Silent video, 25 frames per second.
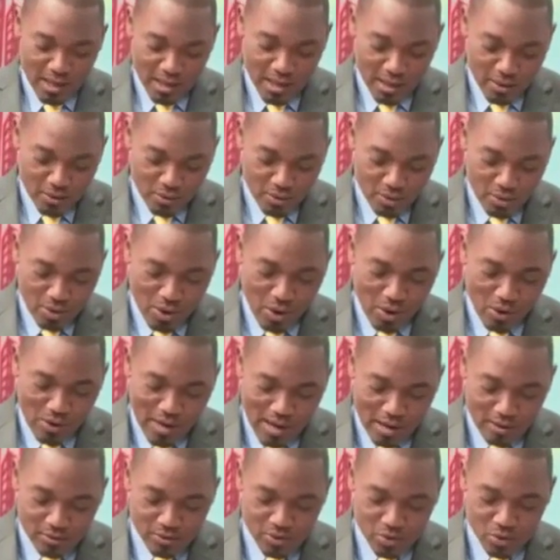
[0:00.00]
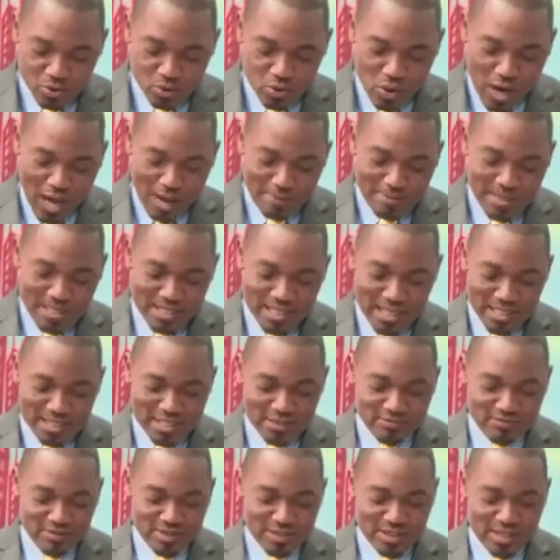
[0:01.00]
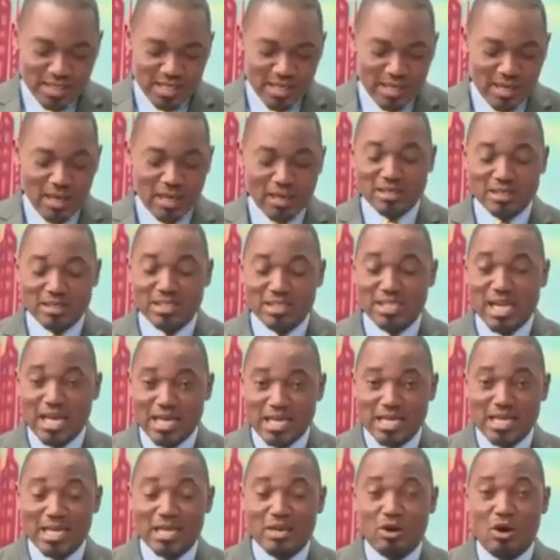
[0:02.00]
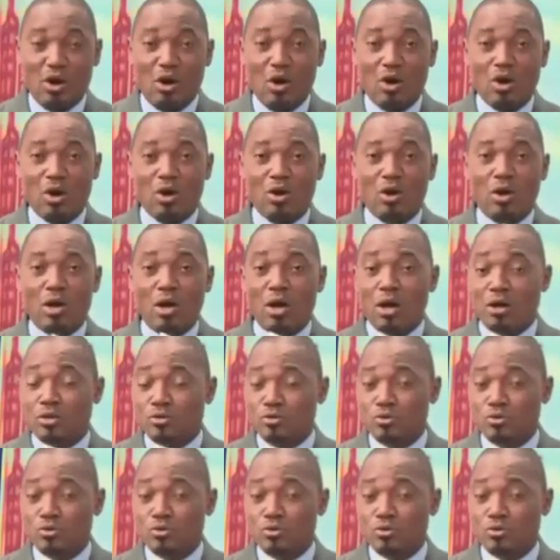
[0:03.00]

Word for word: et une relance durable des activités agricoles.